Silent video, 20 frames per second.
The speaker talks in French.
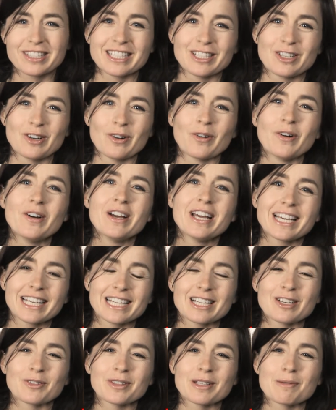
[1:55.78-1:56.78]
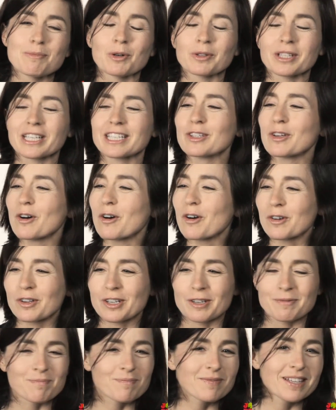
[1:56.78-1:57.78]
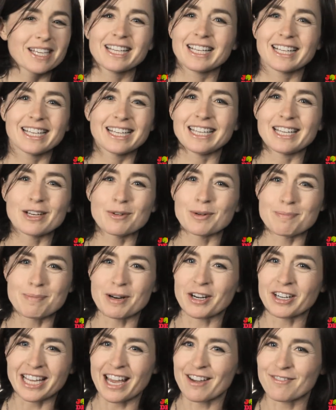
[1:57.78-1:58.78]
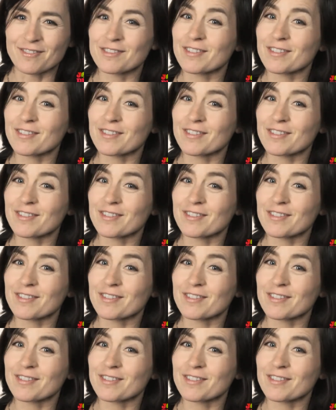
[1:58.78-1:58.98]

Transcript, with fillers: qui l'ont démontré. Donc, les Repair Café,